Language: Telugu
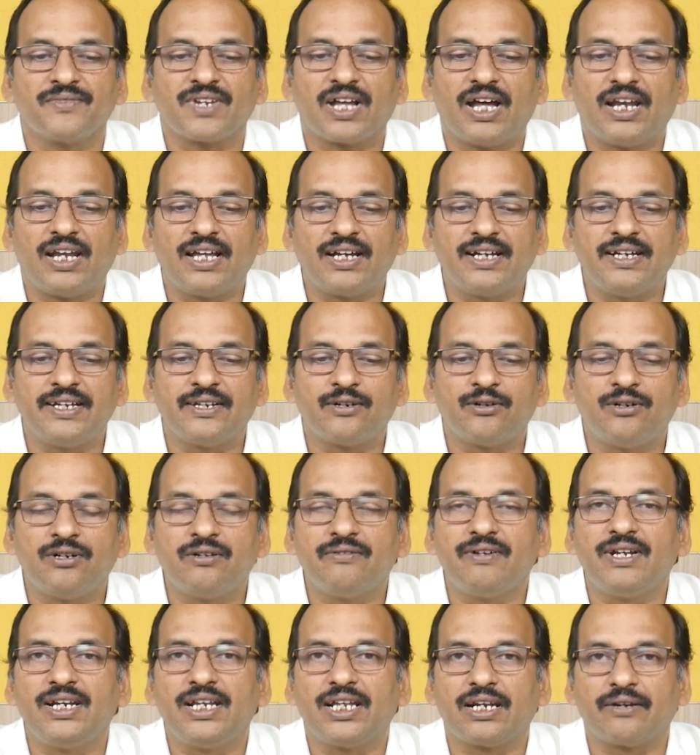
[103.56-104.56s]
అలాగే రెండు
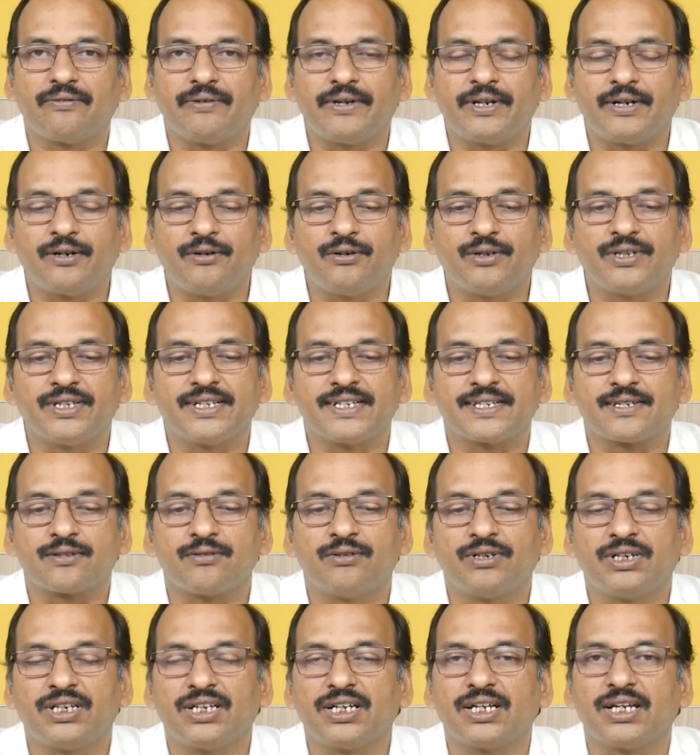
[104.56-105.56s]
వేల ఇరవై రెండు
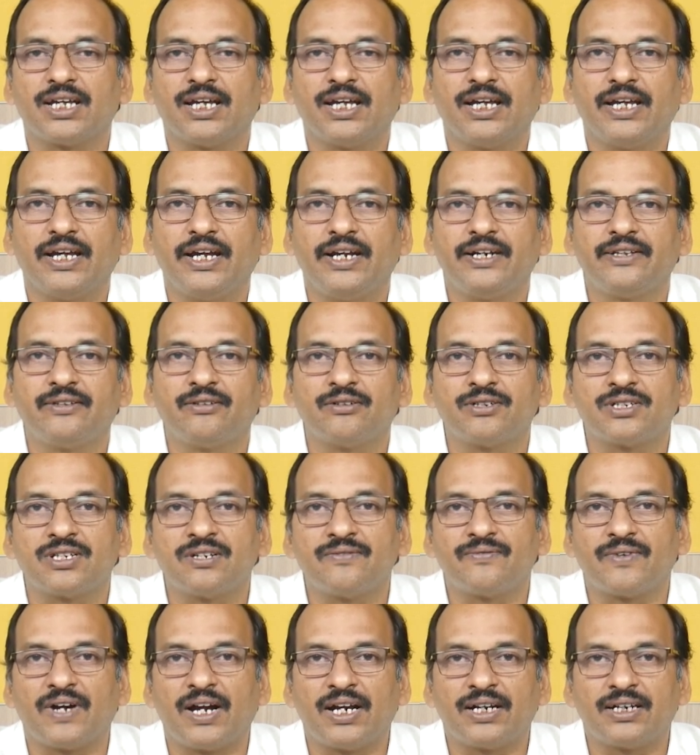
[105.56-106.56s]
తీసుకుంటే ఎయిట్
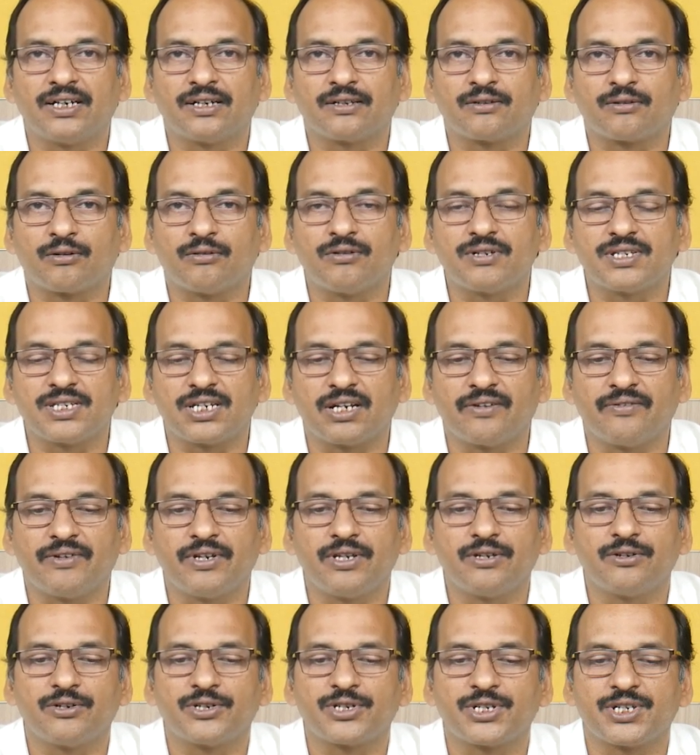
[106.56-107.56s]
థౌజండ్ ఫైవ్ హండ్రెడ్ క్రోర్స్
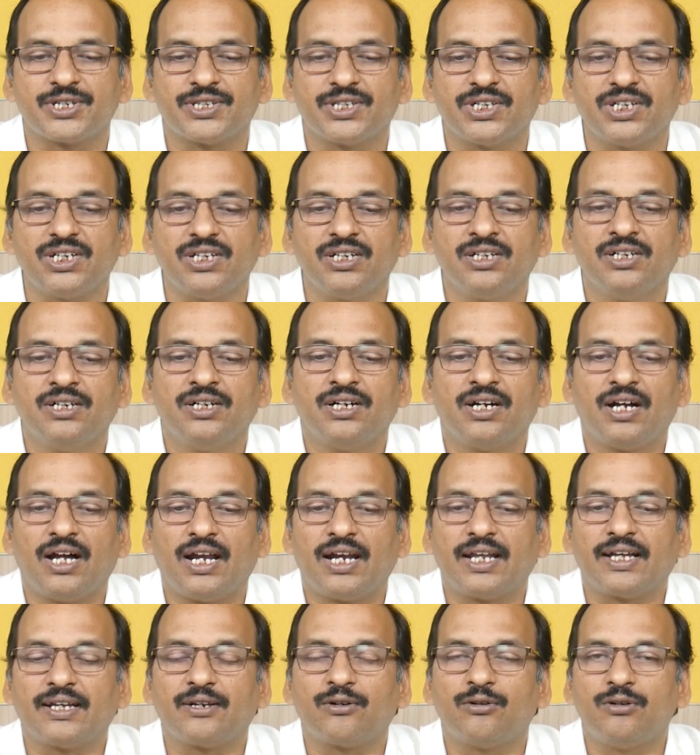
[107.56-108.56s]
రెవెన్యూ వచ్చింది
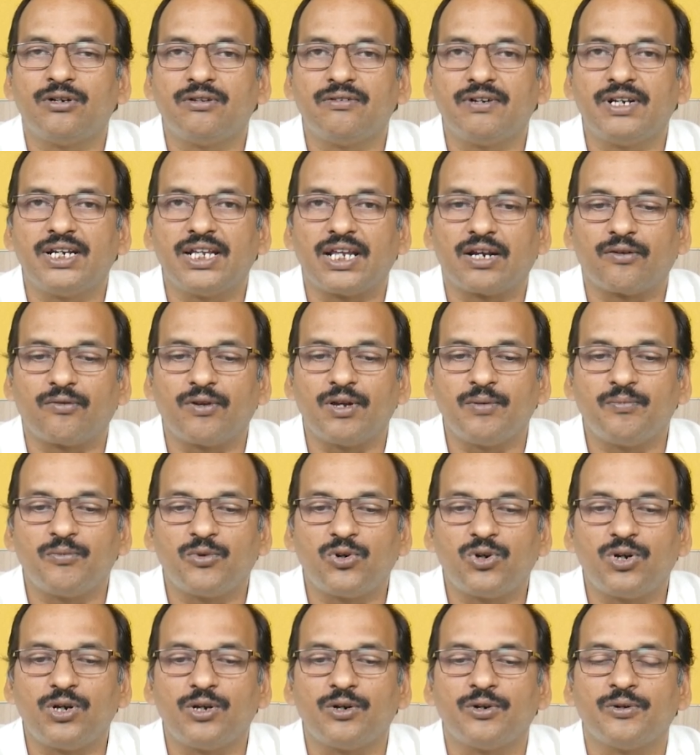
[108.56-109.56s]
అలాగే రెండు వేల ఇరవై
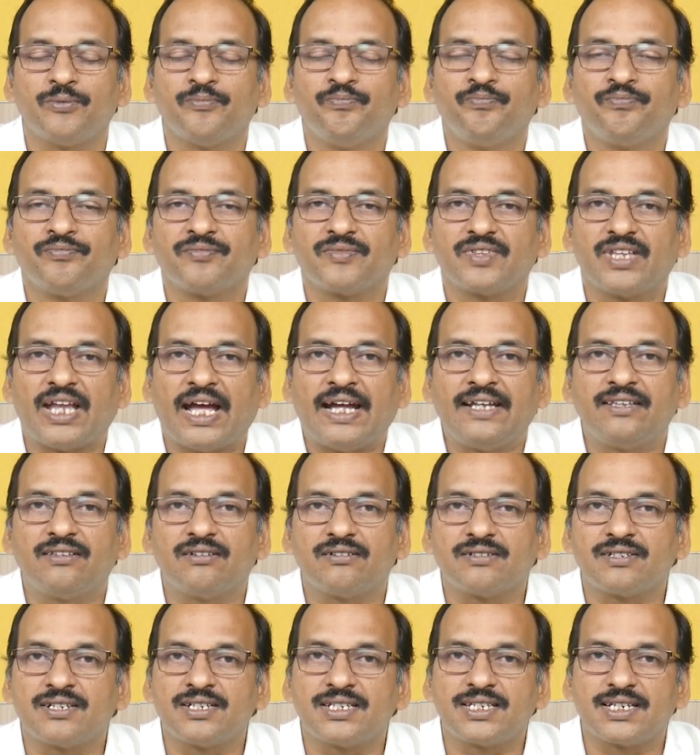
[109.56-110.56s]
మూడులో నైన్
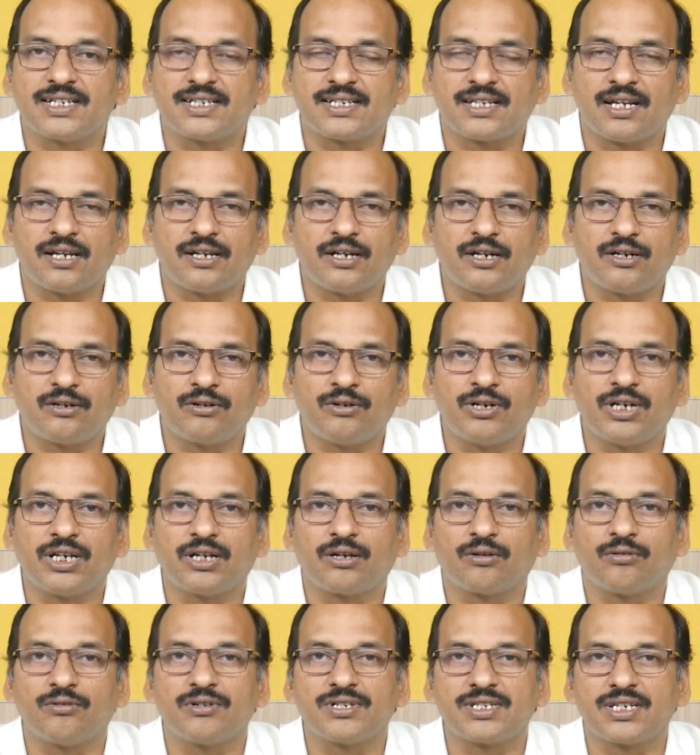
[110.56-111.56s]
థౌజండ్ సిక్స్ హండ్రెడ్ ట్వంటీ
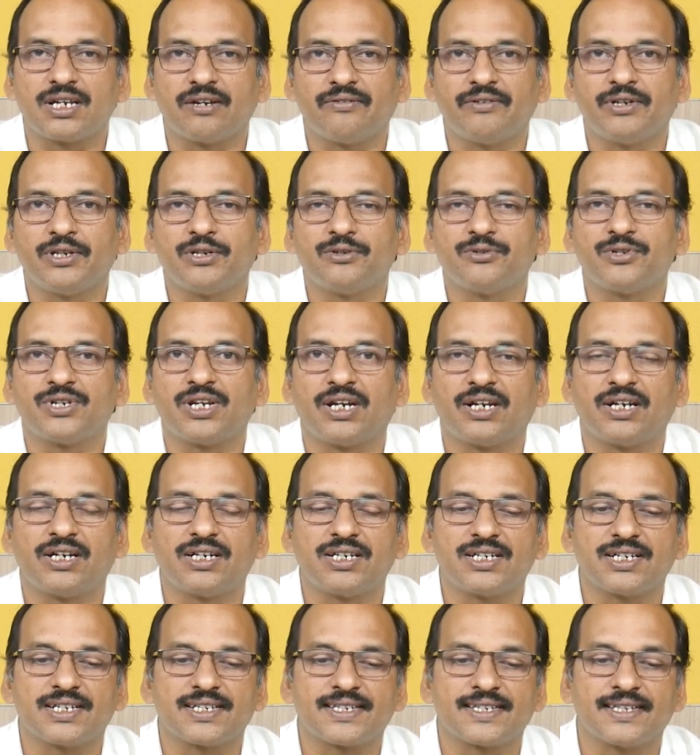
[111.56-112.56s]
క్రోర్స్ రెవెన్యూ
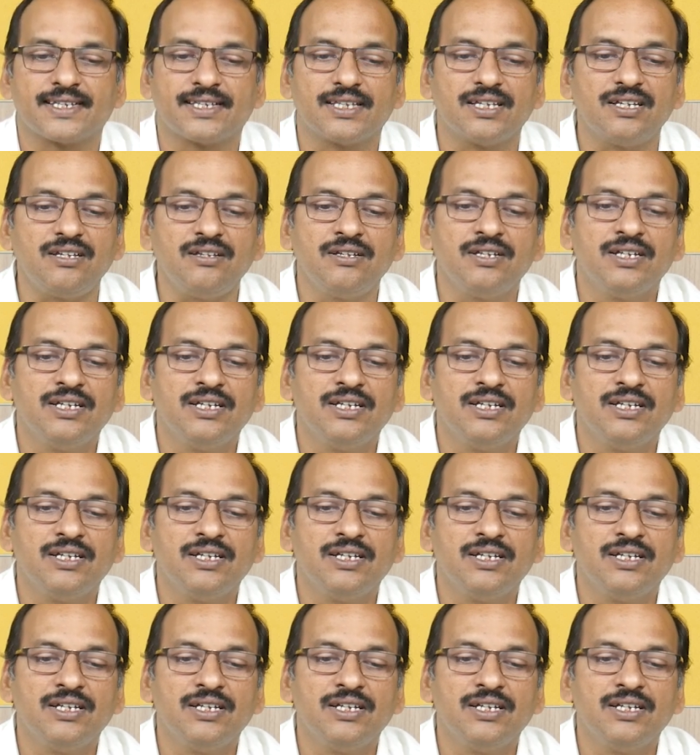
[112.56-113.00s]
జనరేట్ చేసింది